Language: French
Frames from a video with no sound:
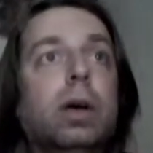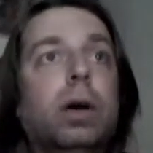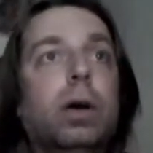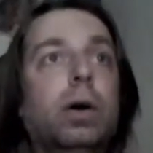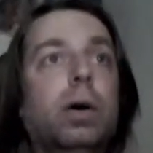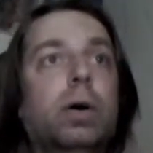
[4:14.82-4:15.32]

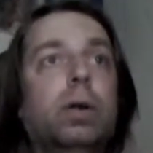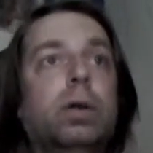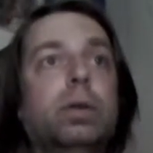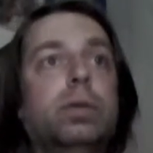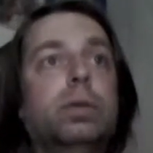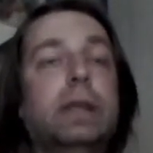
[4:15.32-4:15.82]

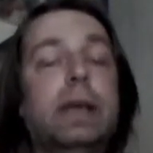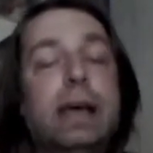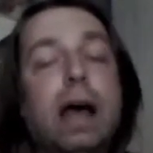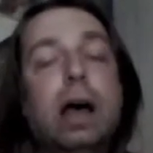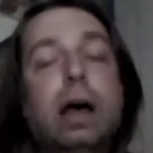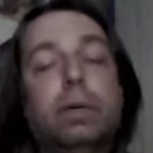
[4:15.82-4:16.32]
Euh,
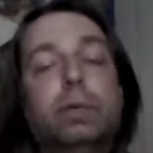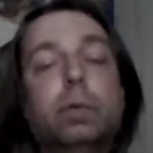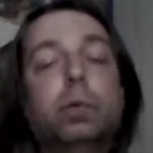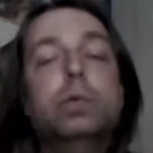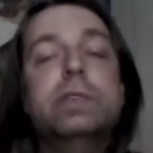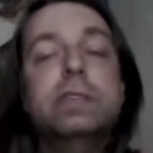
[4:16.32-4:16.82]

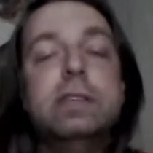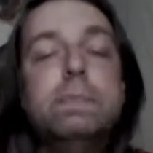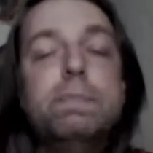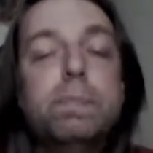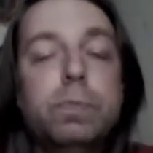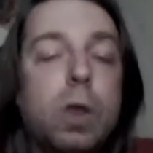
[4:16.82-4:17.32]

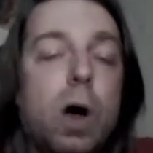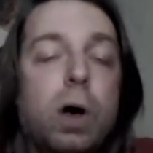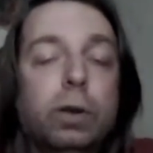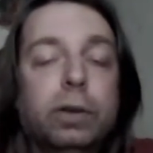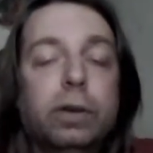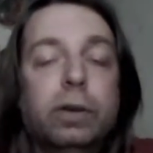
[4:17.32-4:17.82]
aussi,
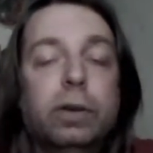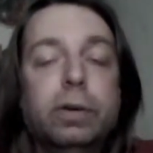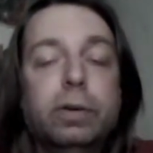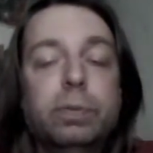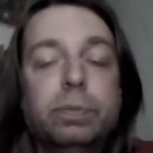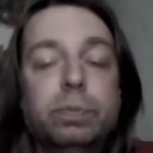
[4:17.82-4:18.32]
lors
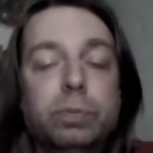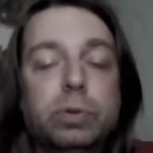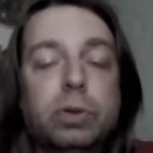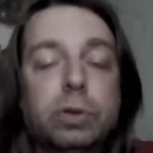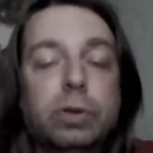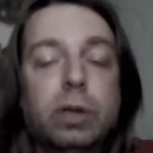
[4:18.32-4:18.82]
de,
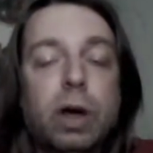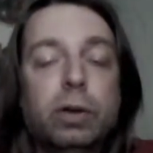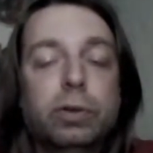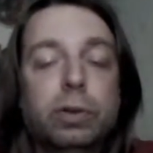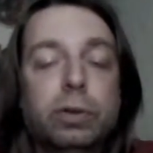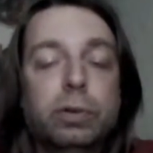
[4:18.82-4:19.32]

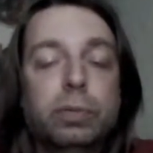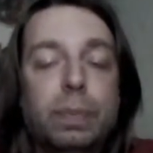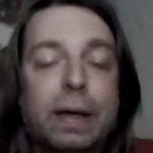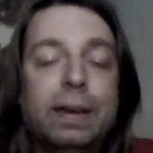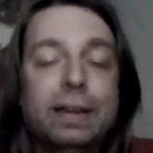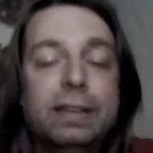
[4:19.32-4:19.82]
lors de,
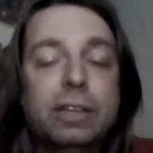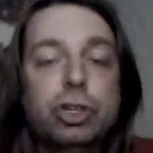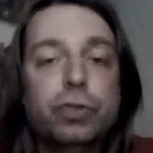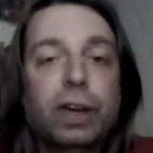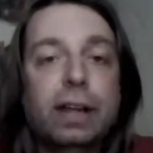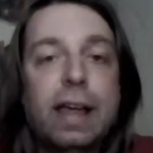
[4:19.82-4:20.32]
pendant qu'ils
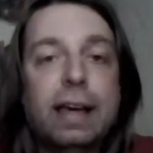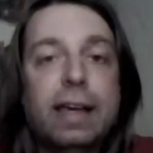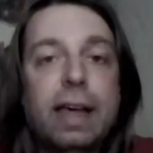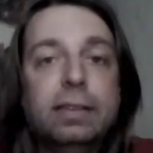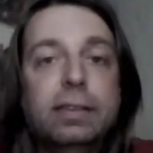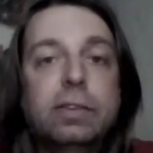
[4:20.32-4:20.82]
déchiffraient la
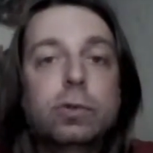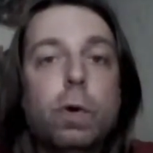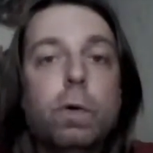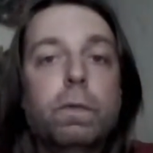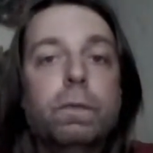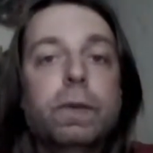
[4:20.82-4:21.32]
carte, ils
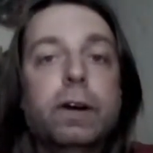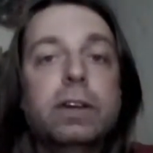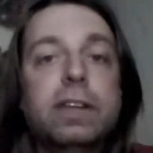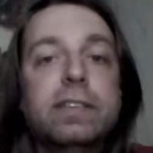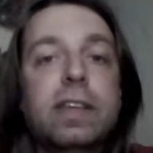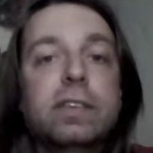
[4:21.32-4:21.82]
ont fait
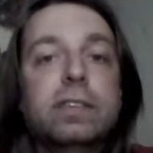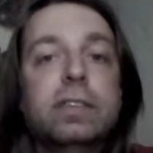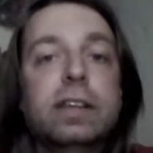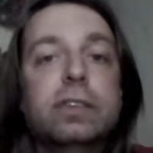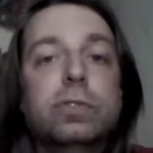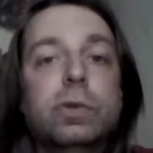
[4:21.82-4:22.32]
connaissance
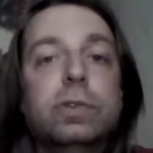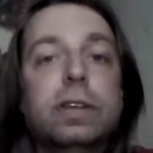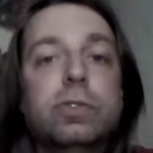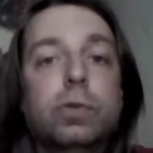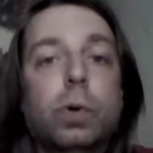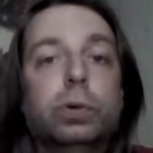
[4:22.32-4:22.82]
les uns
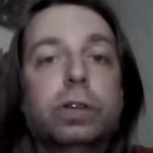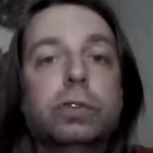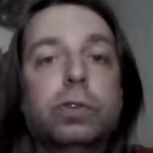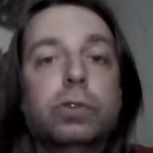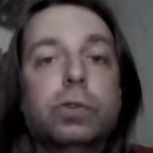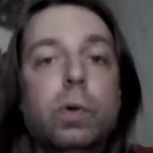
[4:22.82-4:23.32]
des autres. Ils
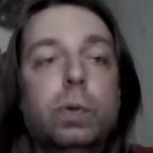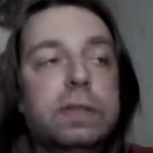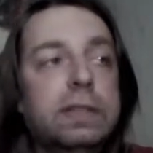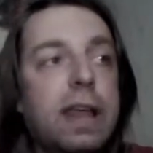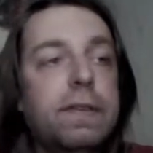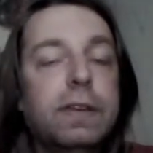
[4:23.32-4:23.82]
se sont
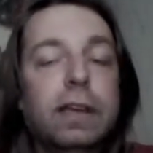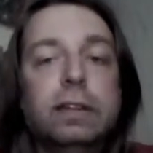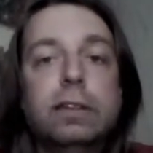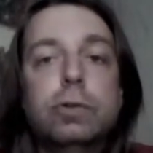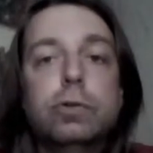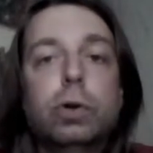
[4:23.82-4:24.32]
dit la
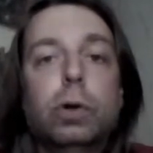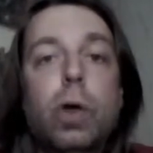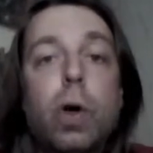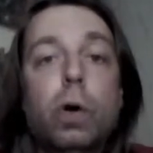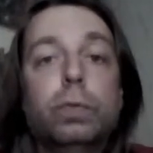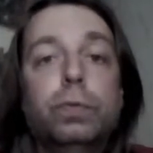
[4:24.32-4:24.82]
vérité sur
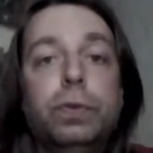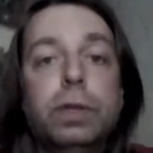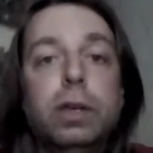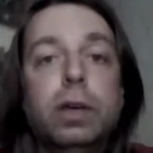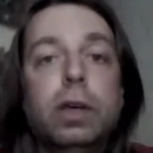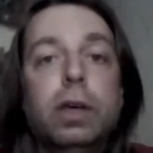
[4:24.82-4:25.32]
leur vie.
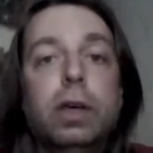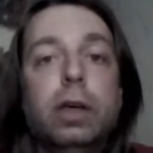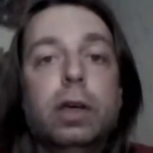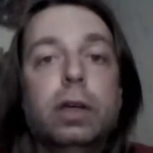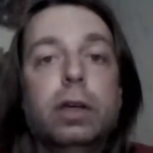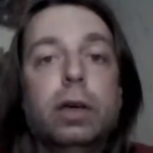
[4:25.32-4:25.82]

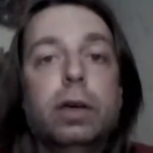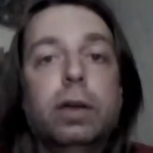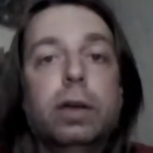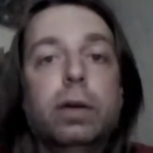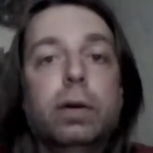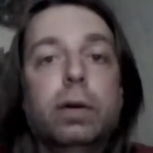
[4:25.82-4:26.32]

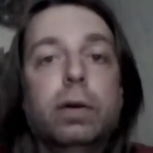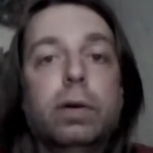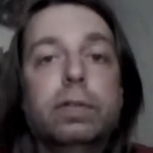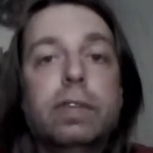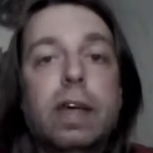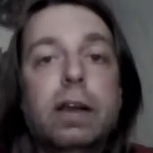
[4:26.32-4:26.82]
Et
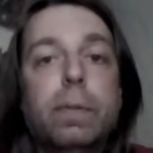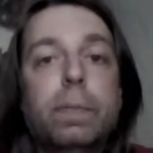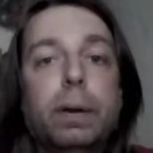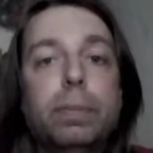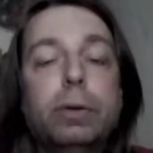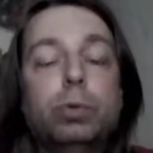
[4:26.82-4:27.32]
euh, ça leur
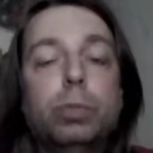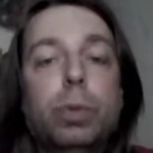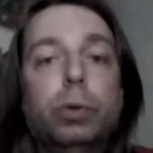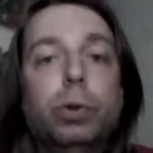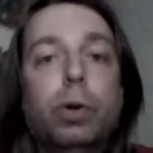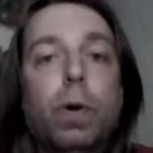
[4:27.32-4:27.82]
permet à tout le
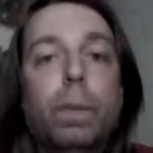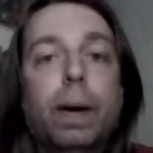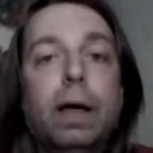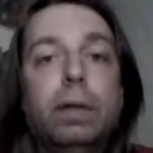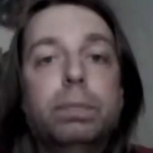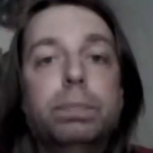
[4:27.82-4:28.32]
monde de
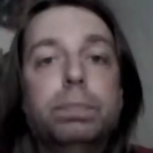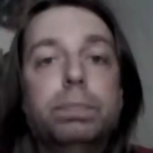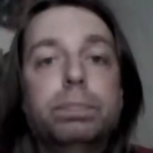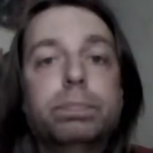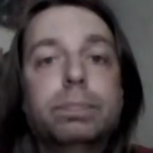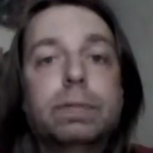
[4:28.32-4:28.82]
comprendre
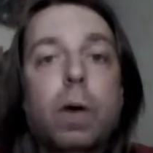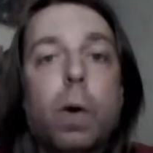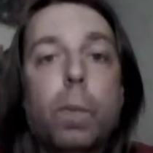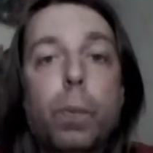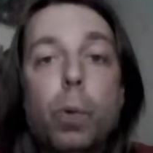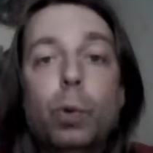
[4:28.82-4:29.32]

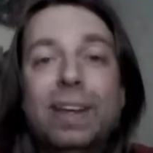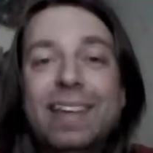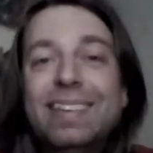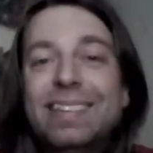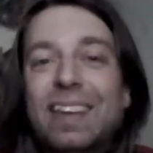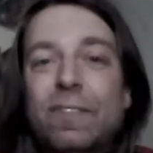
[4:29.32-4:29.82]
un peu
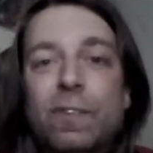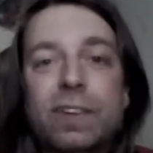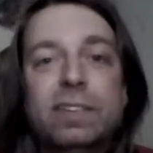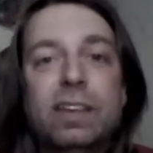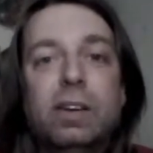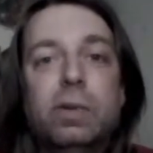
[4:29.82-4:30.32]
qu'est-ce qu'ils
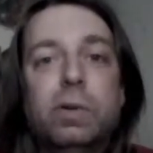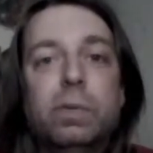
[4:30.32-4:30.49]
faisaient là.